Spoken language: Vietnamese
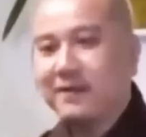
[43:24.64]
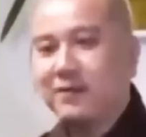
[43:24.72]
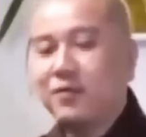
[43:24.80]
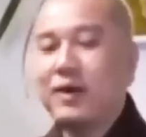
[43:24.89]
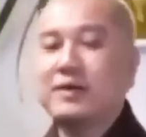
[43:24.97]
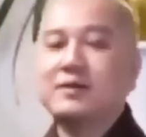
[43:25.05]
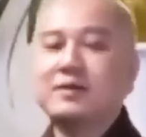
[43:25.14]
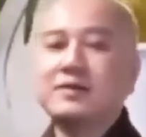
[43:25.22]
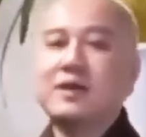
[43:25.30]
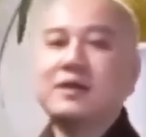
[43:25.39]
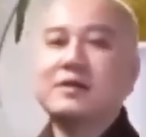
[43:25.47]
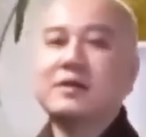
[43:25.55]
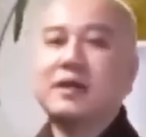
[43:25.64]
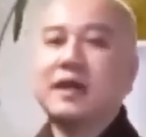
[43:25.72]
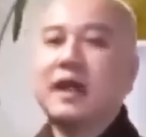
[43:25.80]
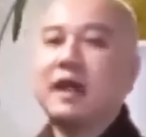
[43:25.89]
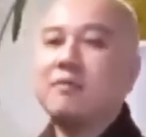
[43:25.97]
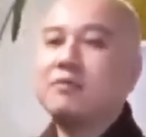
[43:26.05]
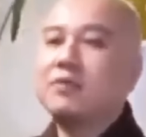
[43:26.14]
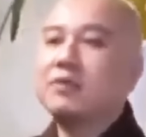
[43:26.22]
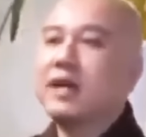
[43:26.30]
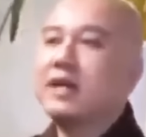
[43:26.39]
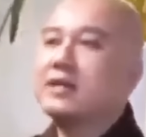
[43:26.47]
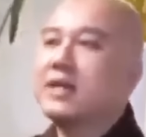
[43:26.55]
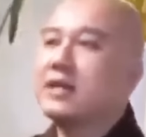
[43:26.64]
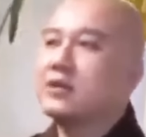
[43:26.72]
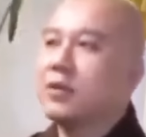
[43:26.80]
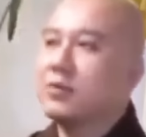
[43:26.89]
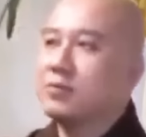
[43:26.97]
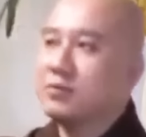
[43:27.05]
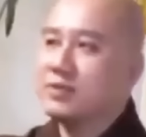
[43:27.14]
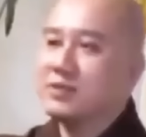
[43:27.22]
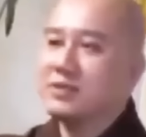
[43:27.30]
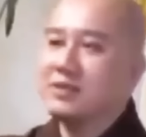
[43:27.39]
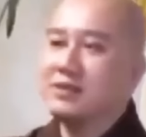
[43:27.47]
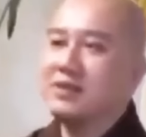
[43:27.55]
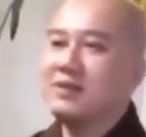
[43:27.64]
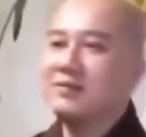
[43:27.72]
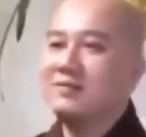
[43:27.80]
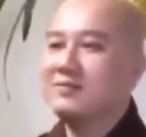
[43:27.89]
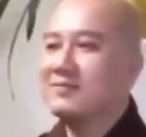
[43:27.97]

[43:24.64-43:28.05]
Hòa Thượng nói: ông có thấy cây tùng trước cửa không?